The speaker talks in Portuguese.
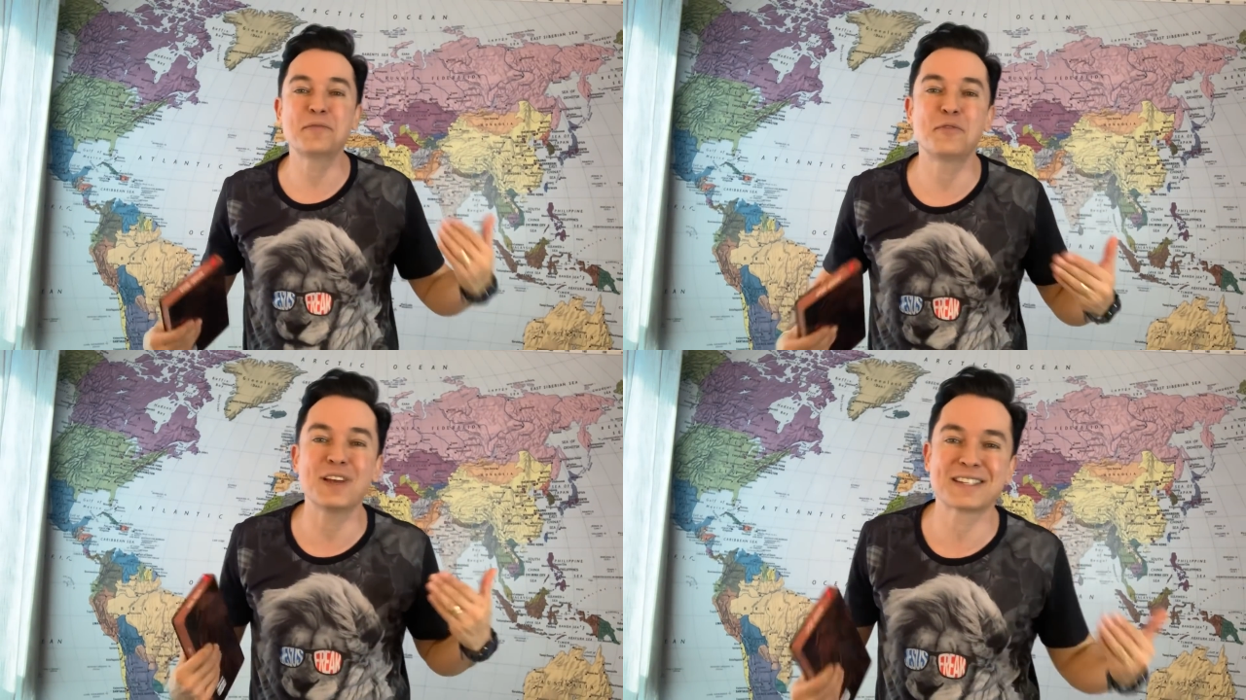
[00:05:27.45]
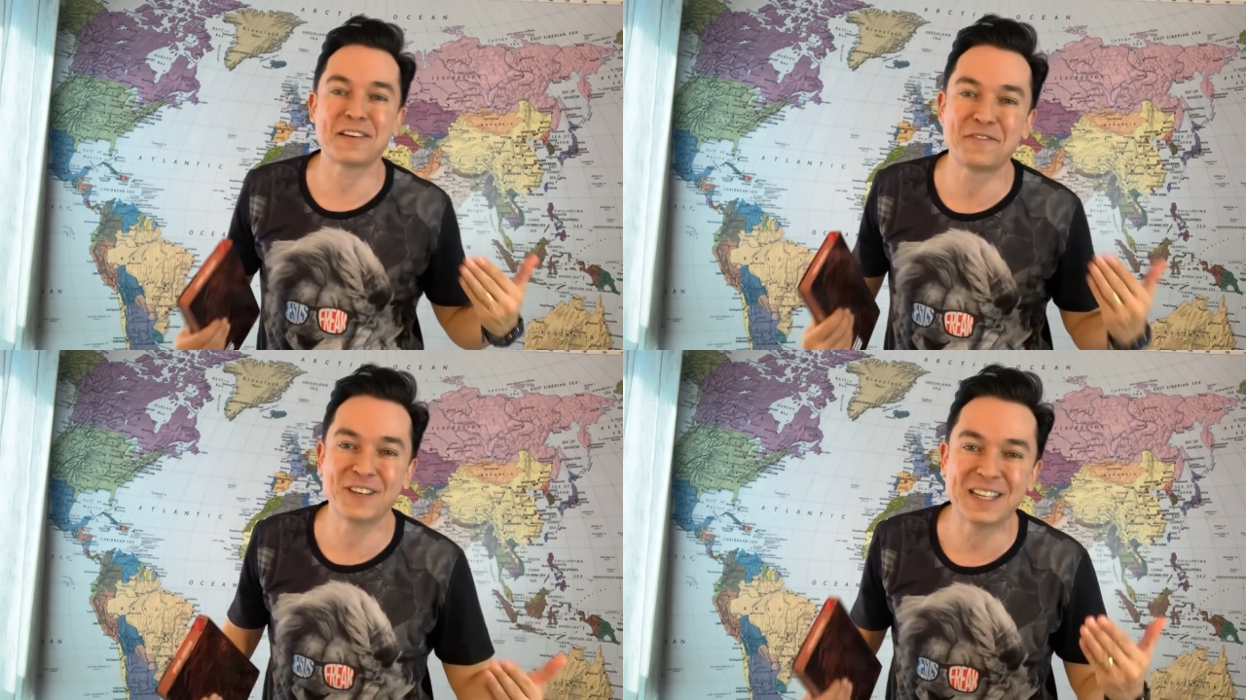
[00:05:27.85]
viver
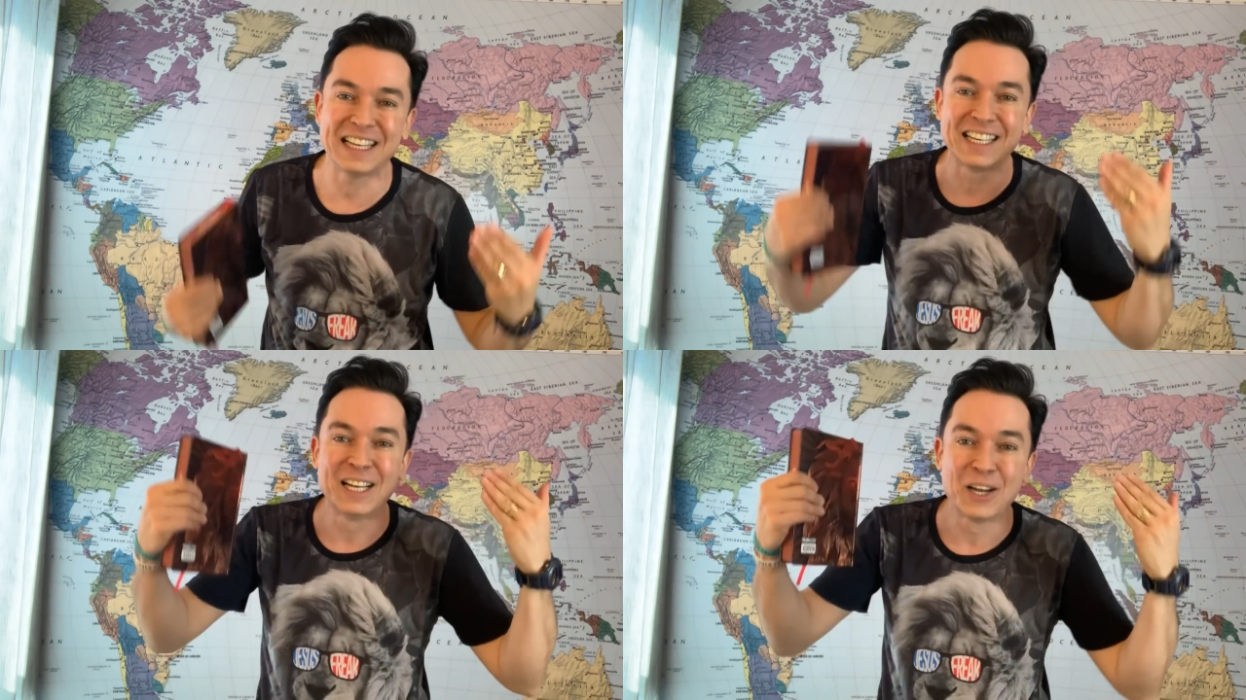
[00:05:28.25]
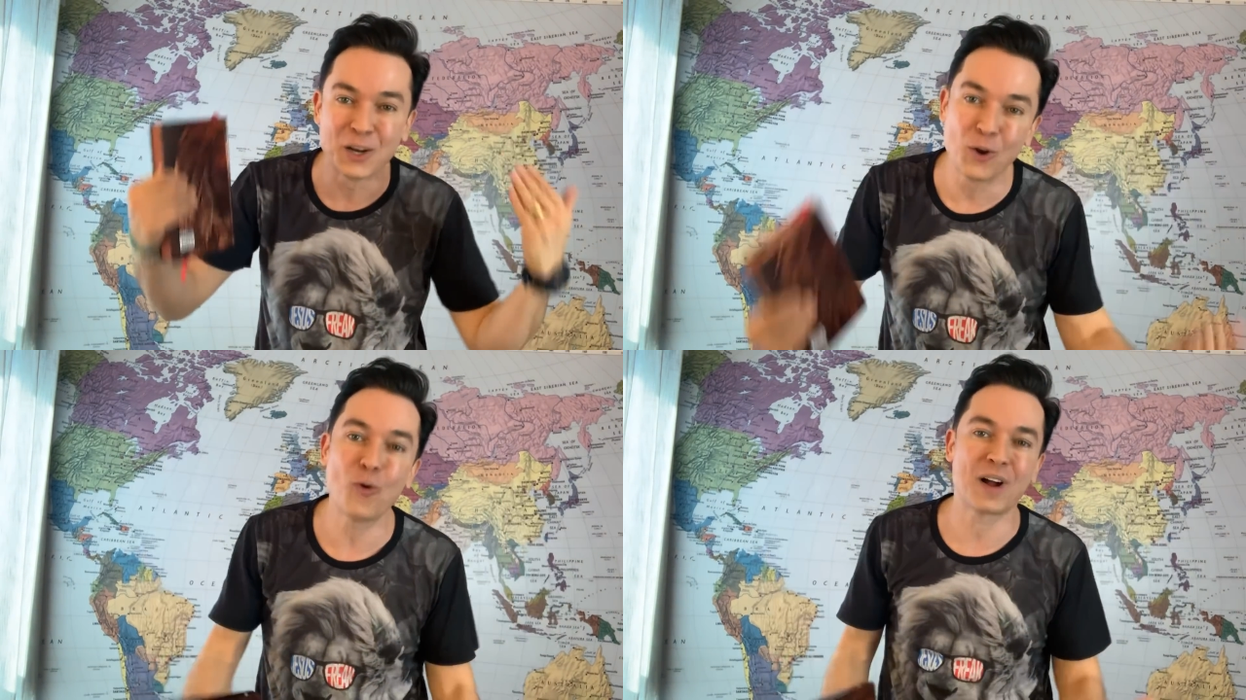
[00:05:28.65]
essa vida
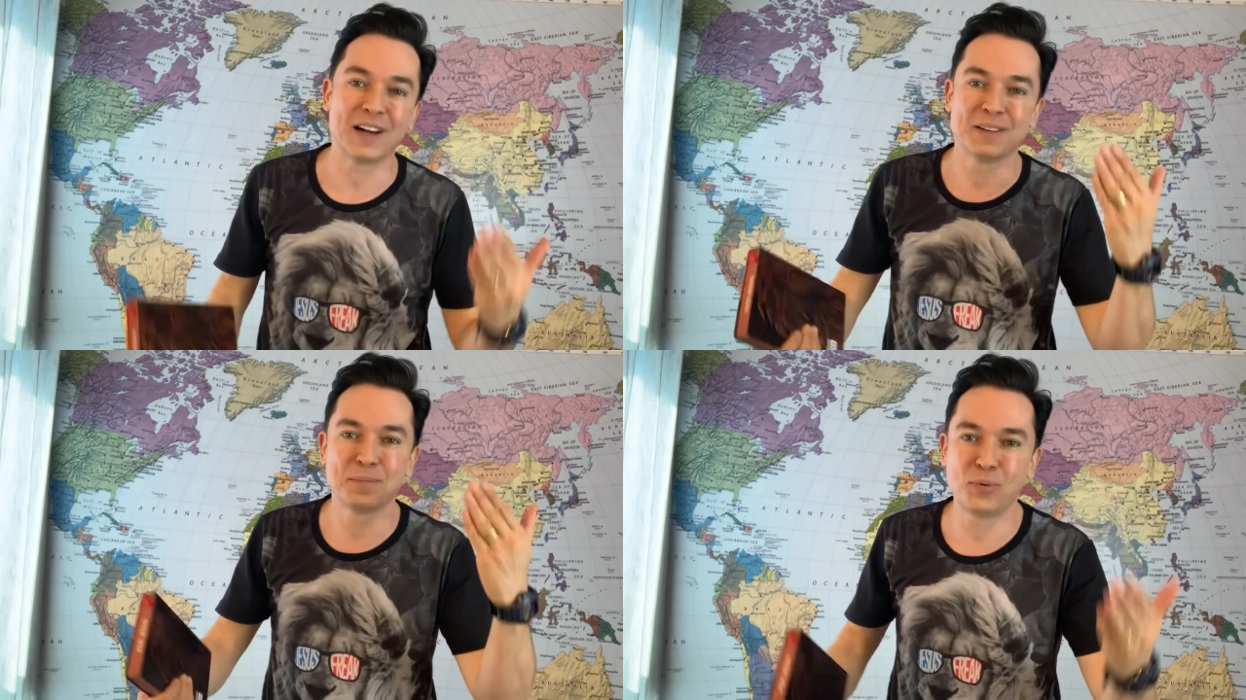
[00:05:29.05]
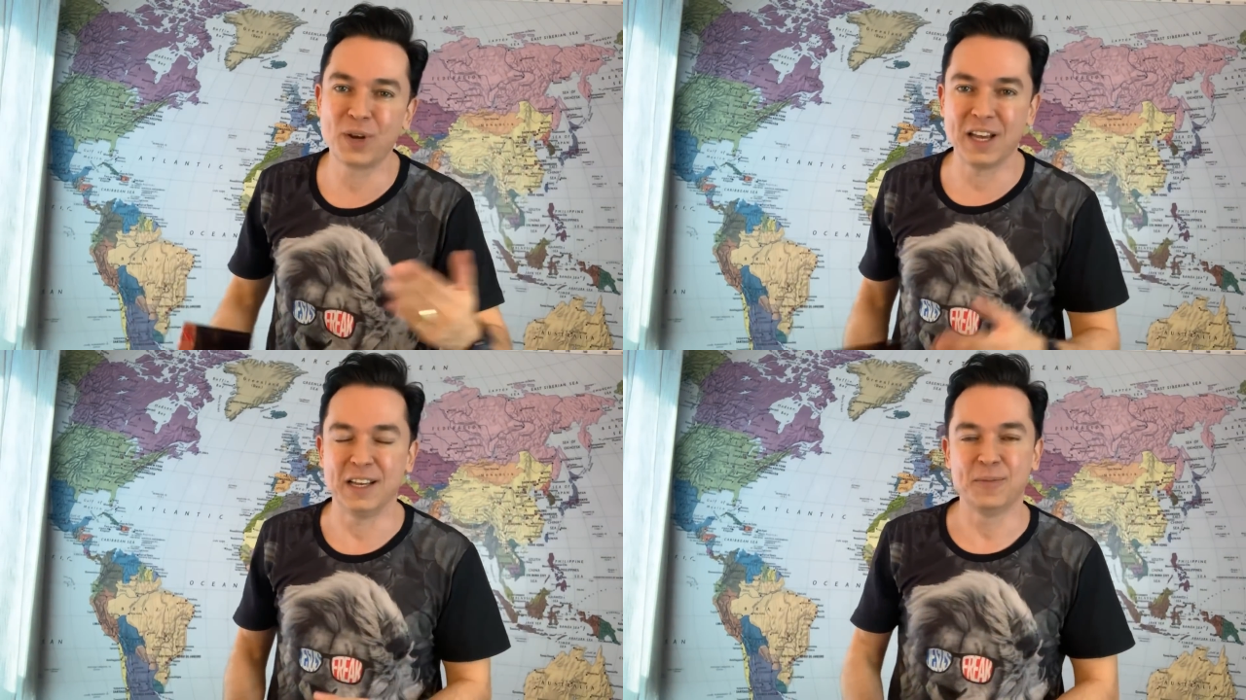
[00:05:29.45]
louca por
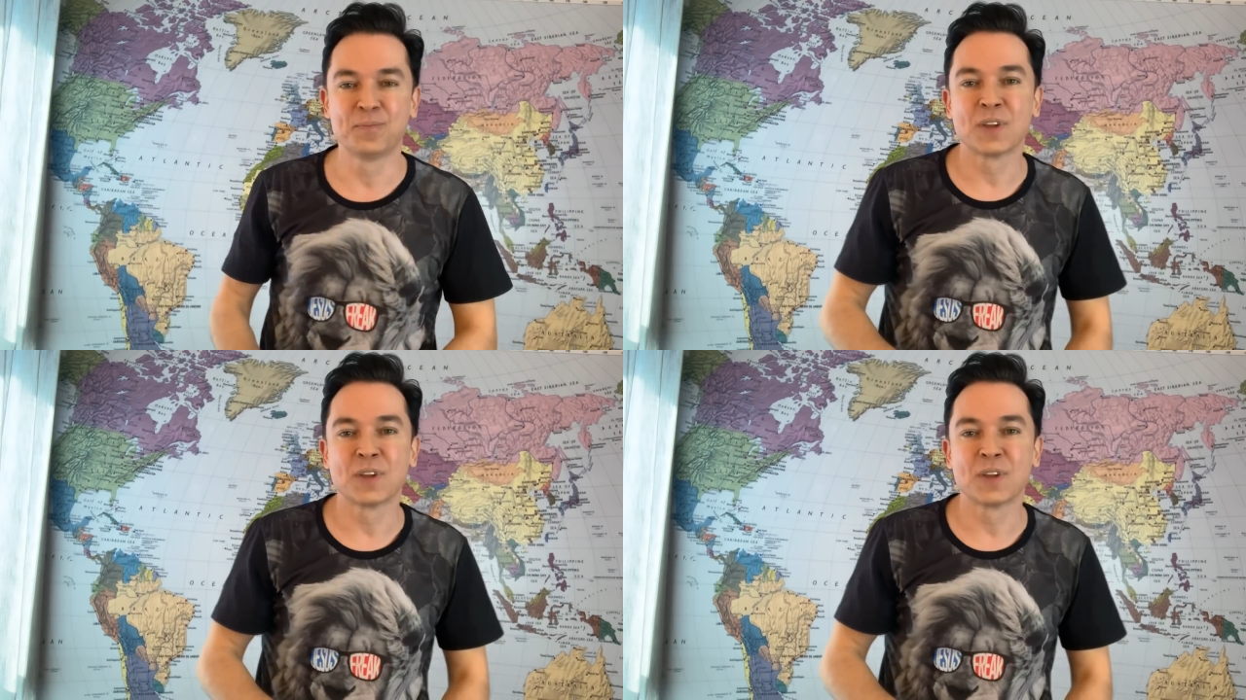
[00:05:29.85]
Ele.